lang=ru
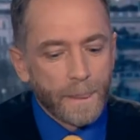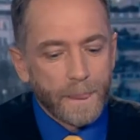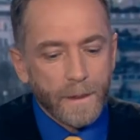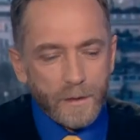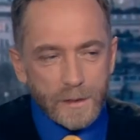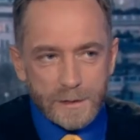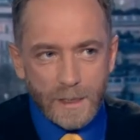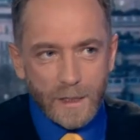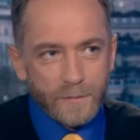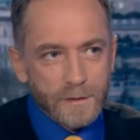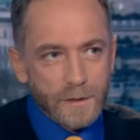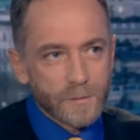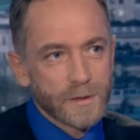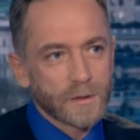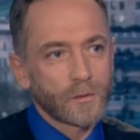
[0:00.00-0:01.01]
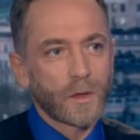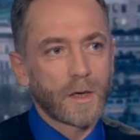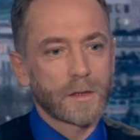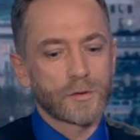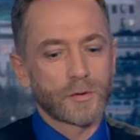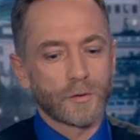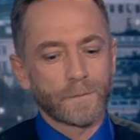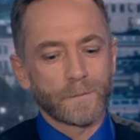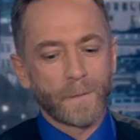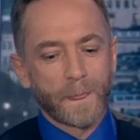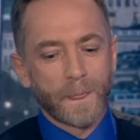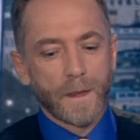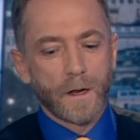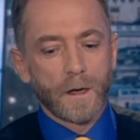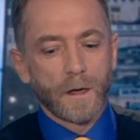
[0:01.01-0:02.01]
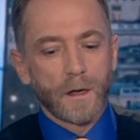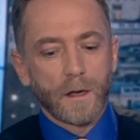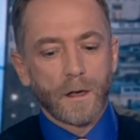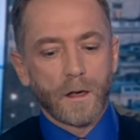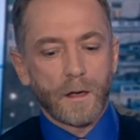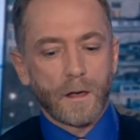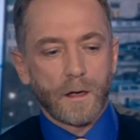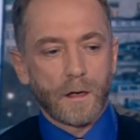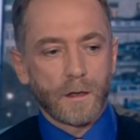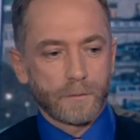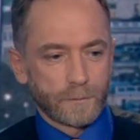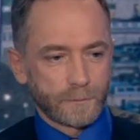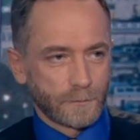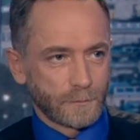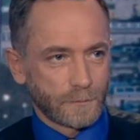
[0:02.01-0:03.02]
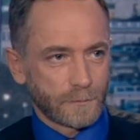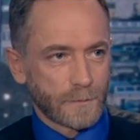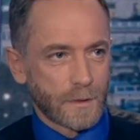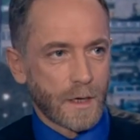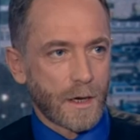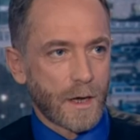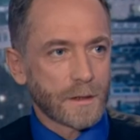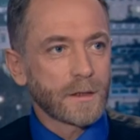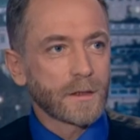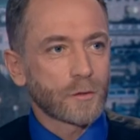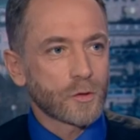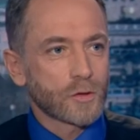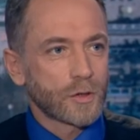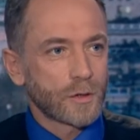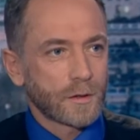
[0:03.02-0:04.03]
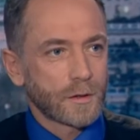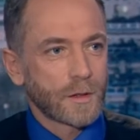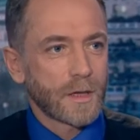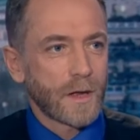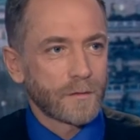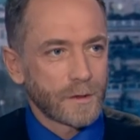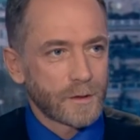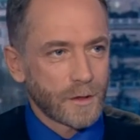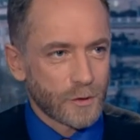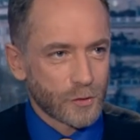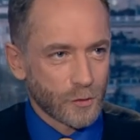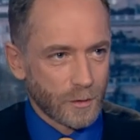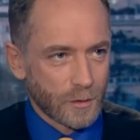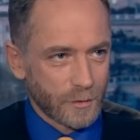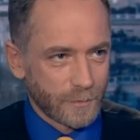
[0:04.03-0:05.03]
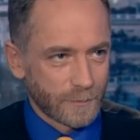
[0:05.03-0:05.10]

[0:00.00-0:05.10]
Давайте сравним ситуацию. А, один и тот же главный дирижер,